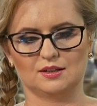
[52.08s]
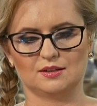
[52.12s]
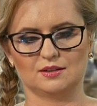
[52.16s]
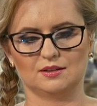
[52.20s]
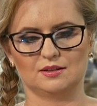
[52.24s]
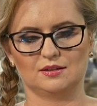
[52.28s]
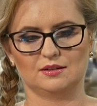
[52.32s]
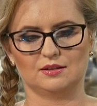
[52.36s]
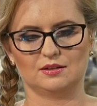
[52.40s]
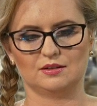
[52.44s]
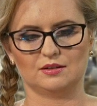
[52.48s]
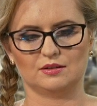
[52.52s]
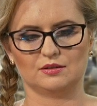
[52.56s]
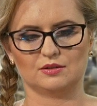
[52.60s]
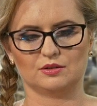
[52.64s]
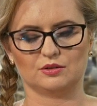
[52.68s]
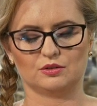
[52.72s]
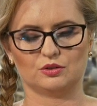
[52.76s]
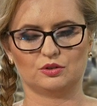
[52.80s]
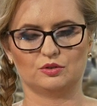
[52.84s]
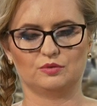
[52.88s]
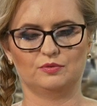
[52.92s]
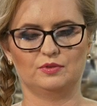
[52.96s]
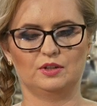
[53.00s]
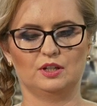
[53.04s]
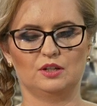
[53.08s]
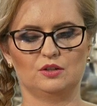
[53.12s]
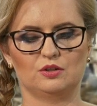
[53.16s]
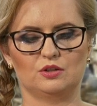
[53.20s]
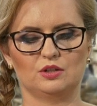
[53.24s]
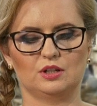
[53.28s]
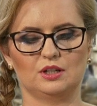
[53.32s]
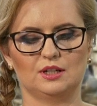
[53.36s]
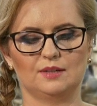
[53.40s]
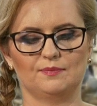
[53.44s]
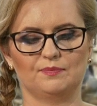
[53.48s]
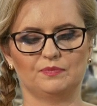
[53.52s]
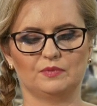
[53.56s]
e, e,
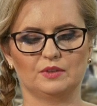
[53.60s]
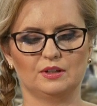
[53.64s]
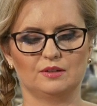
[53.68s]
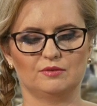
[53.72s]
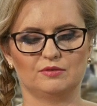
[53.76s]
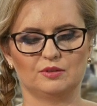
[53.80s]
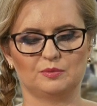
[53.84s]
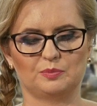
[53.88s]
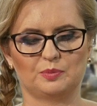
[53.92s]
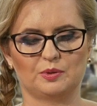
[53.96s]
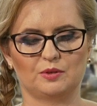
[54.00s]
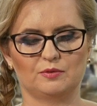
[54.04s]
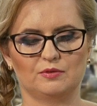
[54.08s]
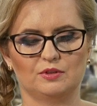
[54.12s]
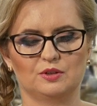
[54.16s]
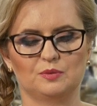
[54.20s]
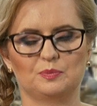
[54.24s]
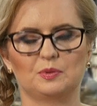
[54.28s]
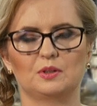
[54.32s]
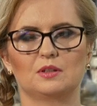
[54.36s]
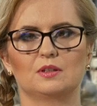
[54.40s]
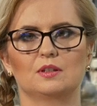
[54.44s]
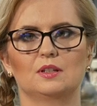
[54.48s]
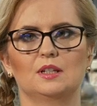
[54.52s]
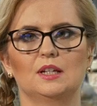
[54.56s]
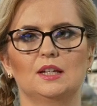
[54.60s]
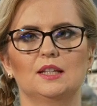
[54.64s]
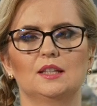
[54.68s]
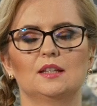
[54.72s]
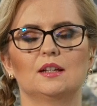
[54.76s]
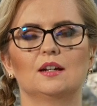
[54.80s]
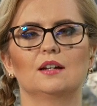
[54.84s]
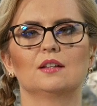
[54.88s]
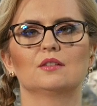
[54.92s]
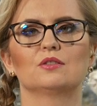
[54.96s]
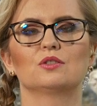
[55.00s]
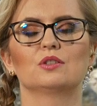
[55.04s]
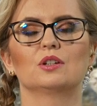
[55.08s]
świeża wypowiedź
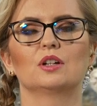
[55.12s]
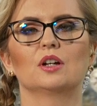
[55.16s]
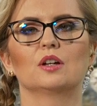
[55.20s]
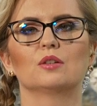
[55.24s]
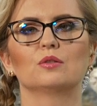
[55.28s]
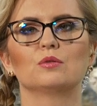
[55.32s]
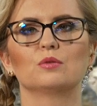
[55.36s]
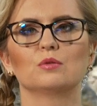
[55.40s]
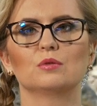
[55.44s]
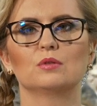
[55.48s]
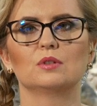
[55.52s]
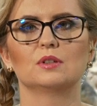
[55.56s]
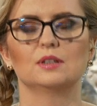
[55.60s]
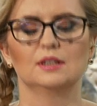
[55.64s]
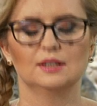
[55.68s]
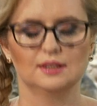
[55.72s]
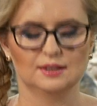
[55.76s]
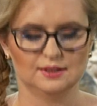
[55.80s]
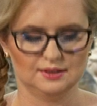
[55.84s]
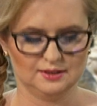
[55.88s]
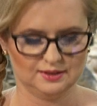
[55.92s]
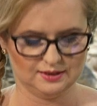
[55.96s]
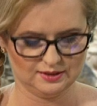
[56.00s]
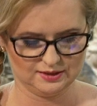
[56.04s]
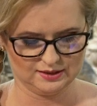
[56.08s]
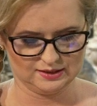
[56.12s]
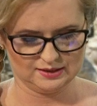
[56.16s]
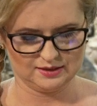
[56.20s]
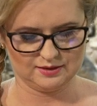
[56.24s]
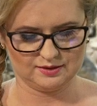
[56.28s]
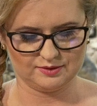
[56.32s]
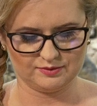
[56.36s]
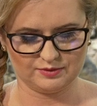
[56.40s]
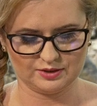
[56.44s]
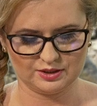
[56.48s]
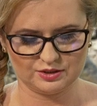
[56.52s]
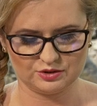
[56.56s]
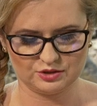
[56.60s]
prezydenta Andrzeja Dudy
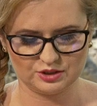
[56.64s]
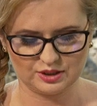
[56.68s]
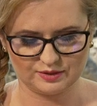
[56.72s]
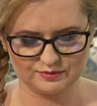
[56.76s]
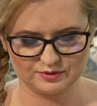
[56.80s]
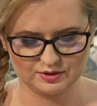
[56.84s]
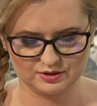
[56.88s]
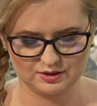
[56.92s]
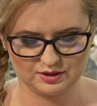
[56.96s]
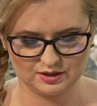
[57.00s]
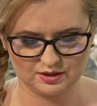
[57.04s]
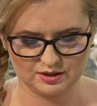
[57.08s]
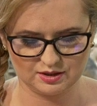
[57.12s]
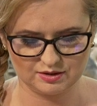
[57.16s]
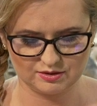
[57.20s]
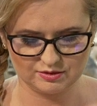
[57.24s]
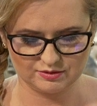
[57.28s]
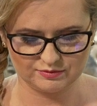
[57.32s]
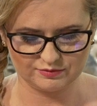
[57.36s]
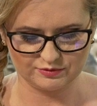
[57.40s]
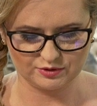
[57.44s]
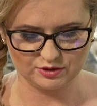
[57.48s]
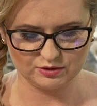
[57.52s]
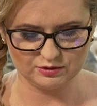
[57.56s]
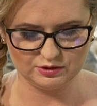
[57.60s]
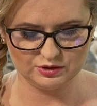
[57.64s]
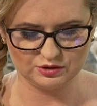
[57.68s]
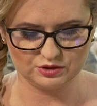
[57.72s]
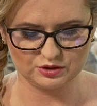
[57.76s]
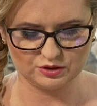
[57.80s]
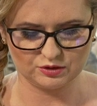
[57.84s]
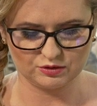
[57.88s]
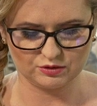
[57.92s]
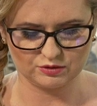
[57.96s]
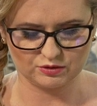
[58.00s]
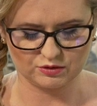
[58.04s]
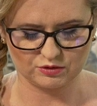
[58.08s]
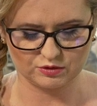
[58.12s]
z warszawskiej Woli,
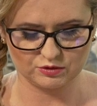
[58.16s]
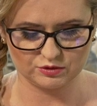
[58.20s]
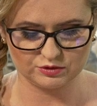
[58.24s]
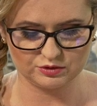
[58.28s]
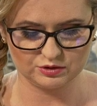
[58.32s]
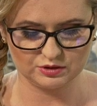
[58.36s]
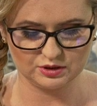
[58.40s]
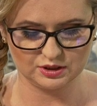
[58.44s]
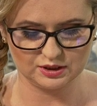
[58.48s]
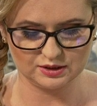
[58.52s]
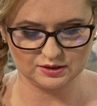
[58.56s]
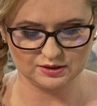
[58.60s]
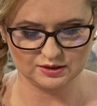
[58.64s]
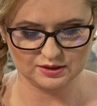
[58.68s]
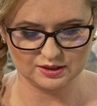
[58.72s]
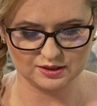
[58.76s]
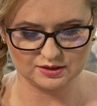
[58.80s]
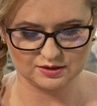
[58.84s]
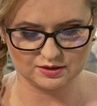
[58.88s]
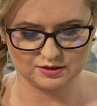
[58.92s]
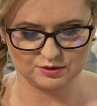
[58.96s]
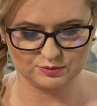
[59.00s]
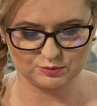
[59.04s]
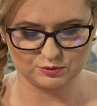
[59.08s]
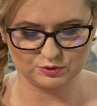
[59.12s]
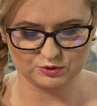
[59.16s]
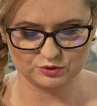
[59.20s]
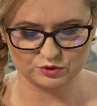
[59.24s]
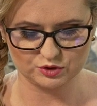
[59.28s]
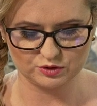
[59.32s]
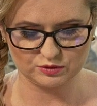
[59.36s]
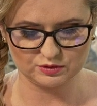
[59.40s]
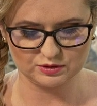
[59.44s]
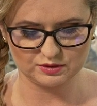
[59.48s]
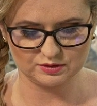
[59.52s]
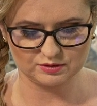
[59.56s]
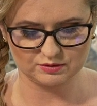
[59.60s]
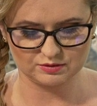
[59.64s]
gdzie o godzinie 11
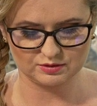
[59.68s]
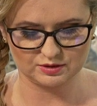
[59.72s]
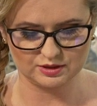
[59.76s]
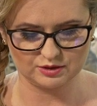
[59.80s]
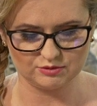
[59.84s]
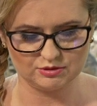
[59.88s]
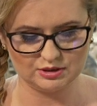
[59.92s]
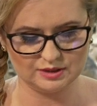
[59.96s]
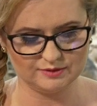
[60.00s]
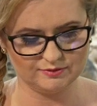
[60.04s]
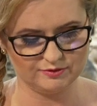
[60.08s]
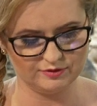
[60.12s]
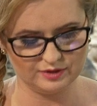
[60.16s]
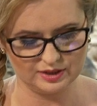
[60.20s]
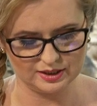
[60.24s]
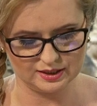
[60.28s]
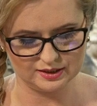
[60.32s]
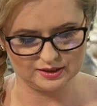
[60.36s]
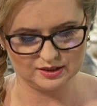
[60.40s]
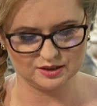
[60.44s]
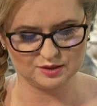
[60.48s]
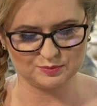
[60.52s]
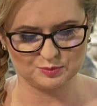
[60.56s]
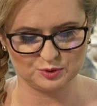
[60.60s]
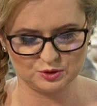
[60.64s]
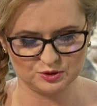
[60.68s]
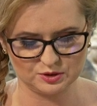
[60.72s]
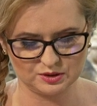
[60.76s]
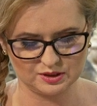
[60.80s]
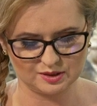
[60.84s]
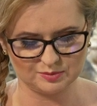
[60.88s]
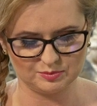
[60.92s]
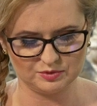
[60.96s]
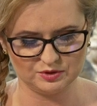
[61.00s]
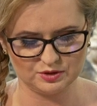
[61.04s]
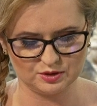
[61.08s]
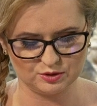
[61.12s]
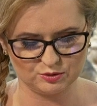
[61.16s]
złożony został wieniec przy
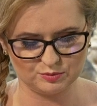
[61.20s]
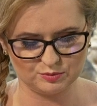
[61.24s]
tablicy tablicy